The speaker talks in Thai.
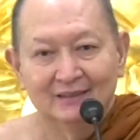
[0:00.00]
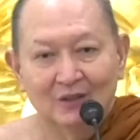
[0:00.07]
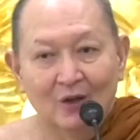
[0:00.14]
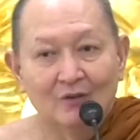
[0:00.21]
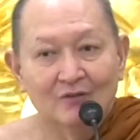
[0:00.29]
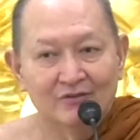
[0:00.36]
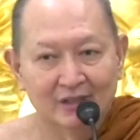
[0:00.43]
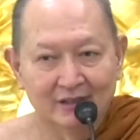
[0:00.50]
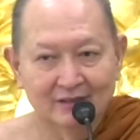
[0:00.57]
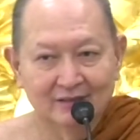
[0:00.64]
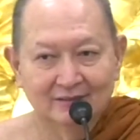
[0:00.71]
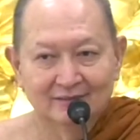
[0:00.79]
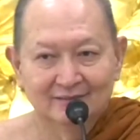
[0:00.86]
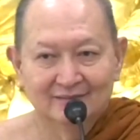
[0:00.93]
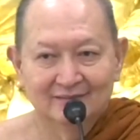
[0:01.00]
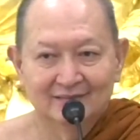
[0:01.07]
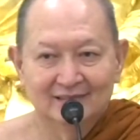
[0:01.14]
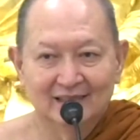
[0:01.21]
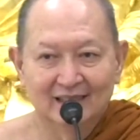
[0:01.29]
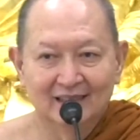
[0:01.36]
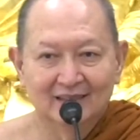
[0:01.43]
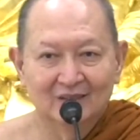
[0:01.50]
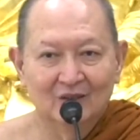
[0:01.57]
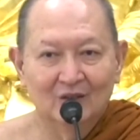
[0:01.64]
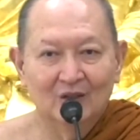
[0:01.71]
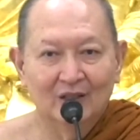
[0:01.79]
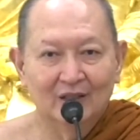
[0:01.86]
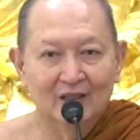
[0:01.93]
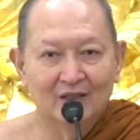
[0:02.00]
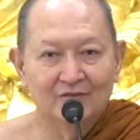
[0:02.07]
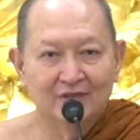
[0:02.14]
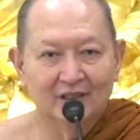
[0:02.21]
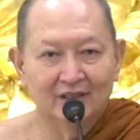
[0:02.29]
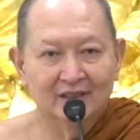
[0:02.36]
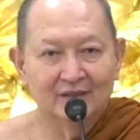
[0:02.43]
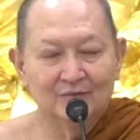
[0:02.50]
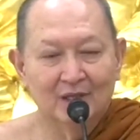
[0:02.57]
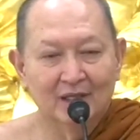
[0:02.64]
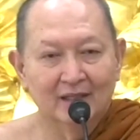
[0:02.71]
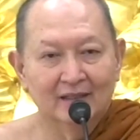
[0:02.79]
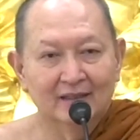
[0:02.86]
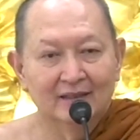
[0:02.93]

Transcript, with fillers: ต้องฝึกนะต้องค่อยๆฝึกขึ้นมา